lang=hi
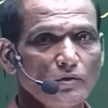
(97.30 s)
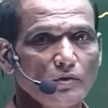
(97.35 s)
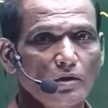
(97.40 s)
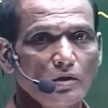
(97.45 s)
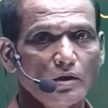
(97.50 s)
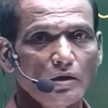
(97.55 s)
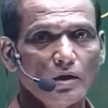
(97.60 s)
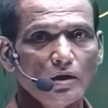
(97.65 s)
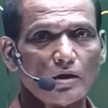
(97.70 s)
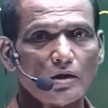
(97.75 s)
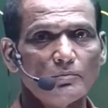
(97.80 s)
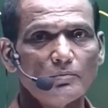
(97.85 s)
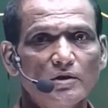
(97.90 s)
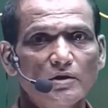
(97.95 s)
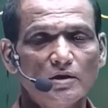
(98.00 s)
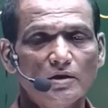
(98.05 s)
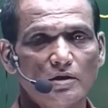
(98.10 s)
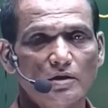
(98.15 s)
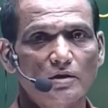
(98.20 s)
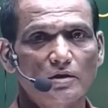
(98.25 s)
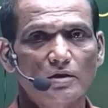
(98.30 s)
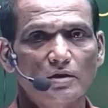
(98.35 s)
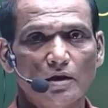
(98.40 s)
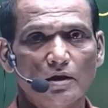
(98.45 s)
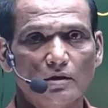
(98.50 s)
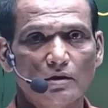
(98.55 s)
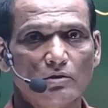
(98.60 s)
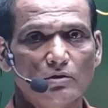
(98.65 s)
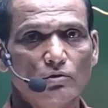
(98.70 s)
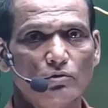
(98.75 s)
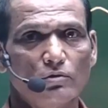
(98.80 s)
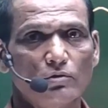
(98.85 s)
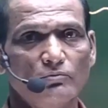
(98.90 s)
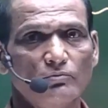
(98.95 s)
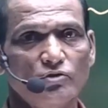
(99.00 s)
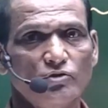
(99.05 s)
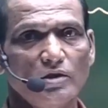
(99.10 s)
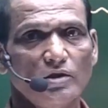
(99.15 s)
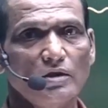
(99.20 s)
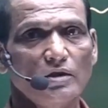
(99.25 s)
एक कमी दिखती है कि वो मुझे
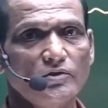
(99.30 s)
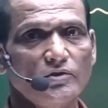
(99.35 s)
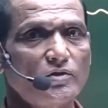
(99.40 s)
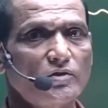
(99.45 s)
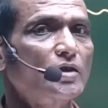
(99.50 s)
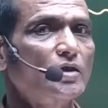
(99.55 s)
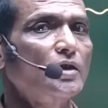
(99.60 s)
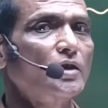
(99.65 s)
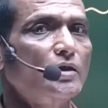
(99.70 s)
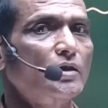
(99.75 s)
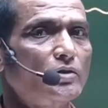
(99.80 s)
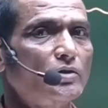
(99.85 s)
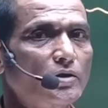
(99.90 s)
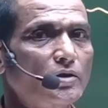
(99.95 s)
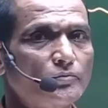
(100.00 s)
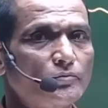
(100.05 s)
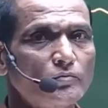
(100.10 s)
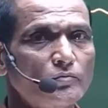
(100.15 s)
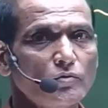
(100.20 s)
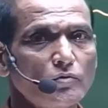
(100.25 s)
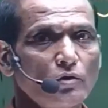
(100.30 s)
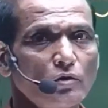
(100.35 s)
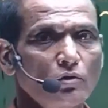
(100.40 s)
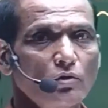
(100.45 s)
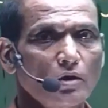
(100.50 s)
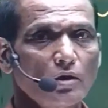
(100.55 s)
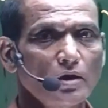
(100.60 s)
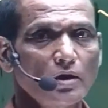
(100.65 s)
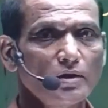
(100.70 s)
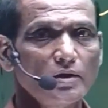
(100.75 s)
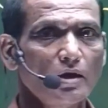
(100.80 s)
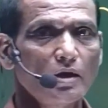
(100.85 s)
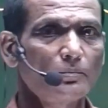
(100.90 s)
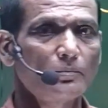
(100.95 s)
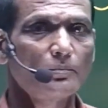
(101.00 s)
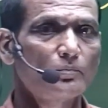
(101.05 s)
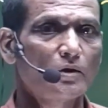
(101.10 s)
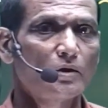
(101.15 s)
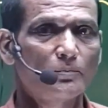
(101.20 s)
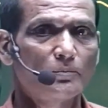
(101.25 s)
इंग्लिश नहीं आती और कहीं आप
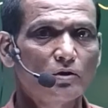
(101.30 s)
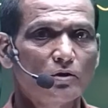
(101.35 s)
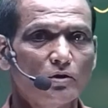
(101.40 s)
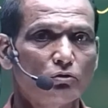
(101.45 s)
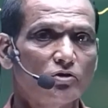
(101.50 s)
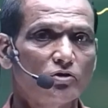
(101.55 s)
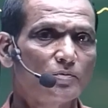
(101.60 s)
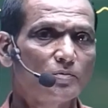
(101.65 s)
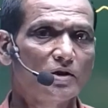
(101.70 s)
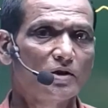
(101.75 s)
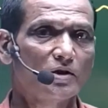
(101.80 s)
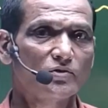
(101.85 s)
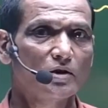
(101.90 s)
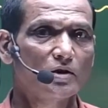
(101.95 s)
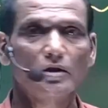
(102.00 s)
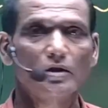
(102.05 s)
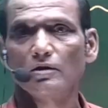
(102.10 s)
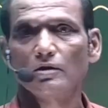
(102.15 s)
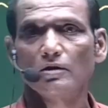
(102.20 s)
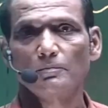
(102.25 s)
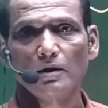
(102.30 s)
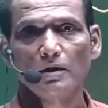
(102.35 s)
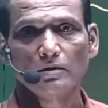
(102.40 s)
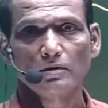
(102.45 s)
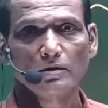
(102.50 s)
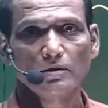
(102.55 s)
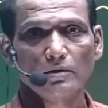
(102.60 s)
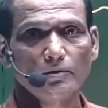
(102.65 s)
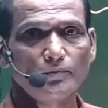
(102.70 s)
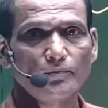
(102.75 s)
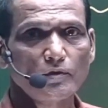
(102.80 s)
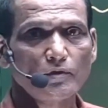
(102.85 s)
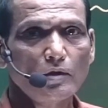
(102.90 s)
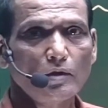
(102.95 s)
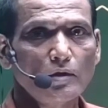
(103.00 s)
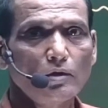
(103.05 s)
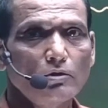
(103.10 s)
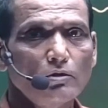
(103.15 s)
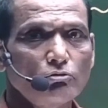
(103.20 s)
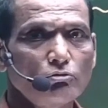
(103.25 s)
अपने को एक्सप्रेस नहीं कर पाते हैं
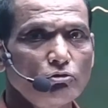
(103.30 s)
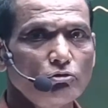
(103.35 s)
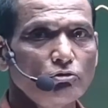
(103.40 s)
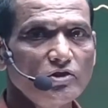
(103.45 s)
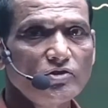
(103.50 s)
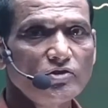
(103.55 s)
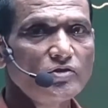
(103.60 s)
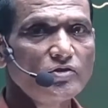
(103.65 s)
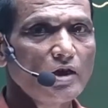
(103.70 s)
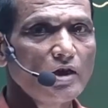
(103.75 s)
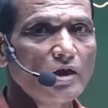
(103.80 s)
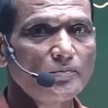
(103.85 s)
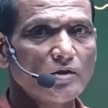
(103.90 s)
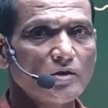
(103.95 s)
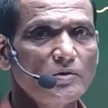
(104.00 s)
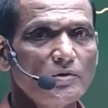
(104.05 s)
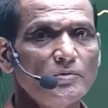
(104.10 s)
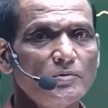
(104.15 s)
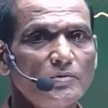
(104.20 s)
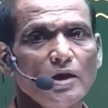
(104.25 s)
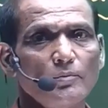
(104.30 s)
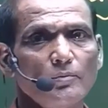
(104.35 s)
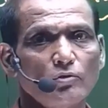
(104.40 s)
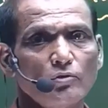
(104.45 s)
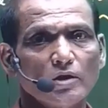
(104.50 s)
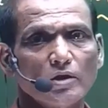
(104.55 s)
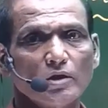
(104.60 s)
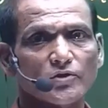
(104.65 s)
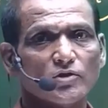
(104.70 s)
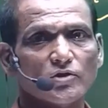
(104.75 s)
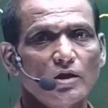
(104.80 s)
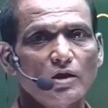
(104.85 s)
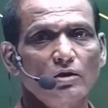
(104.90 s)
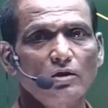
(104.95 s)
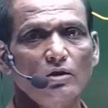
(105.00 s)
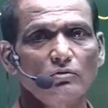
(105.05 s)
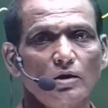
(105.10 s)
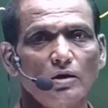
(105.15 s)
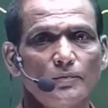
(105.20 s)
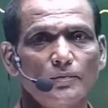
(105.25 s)
तो इस हिसाब से मैं भी आपको इंग्लिश
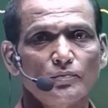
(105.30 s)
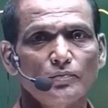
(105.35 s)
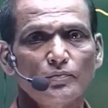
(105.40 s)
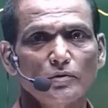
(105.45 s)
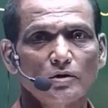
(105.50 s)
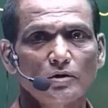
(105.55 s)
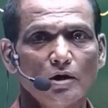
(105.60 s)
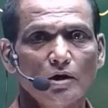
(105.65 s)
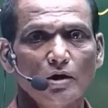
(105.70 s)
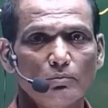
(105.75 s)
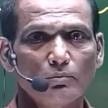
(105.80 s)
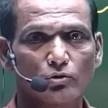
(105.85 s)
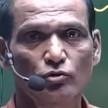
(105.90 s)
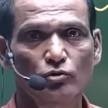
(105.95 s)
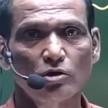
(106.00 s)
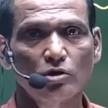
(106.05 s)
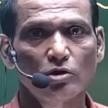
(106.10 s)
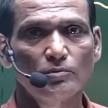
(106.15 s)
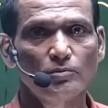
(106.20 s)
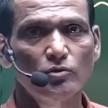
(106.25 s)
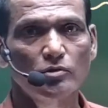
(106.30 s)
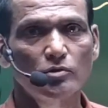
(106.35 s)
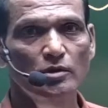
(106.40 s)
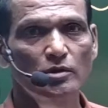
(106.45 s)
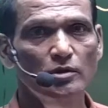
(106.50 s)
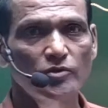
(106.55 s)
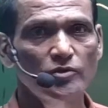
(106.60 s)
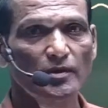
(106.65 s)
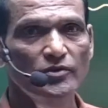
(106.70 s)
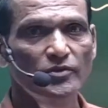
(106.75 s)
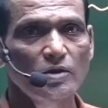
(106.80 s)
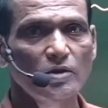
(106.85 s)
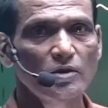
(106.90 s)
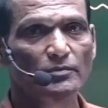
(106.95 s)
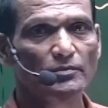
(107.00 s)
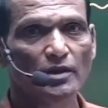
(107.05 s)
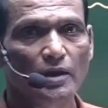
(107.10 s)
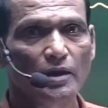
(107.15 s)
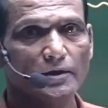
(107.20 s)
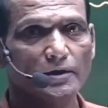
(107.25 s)
सिखाऊंगा कि आपको थोड़ी बहुत एक्सप्रेशन भी
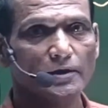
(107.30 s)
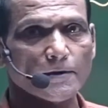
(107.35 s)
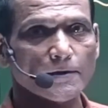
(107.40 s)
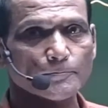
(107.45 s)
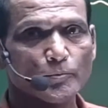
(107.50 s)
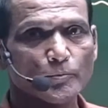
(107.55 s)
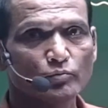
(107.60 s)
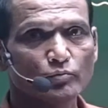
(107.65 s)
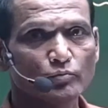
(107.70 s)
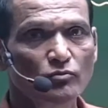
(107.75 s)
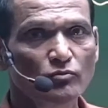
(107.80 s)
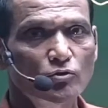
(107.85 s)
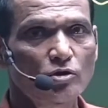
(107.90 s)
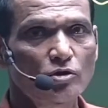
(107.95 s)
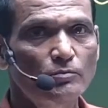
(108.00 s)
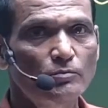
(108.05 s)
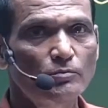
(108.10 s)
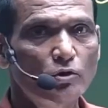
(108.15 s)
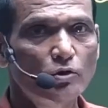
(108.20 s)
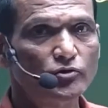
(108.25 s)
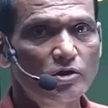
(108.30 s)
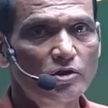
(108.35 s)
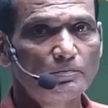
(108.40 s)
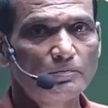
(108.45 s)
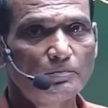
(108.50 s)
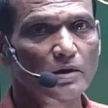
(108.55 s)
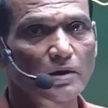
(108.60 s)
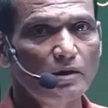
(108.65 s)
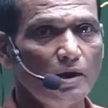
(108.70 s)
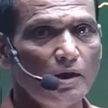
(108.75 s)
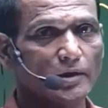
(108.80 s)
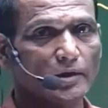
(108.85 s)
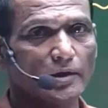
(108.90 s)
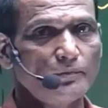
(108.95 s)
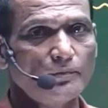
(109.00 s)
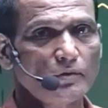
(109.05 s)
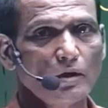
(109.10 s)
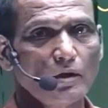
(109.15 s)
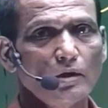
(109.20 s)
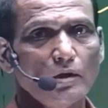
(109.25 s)
आ जाए क्योंकि बहुत चीज़ पढ़ना है
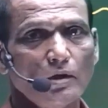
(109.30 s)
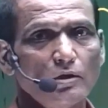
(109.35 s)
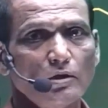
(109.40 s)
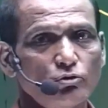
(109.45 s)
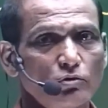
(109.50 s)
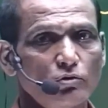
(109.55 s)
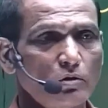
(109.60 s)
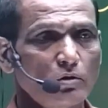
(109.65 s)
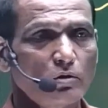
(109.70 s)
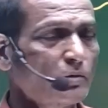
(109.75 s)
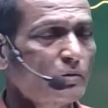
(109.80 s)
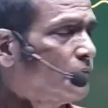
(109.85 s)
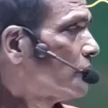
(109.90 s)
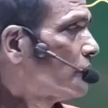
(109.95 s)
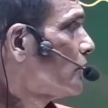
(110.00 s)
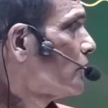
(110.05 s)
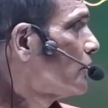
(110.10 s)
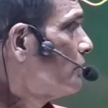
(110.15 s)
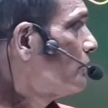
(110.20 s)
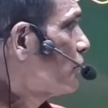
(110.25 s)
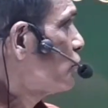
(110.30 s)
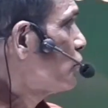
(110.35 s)
तो मैं शुरू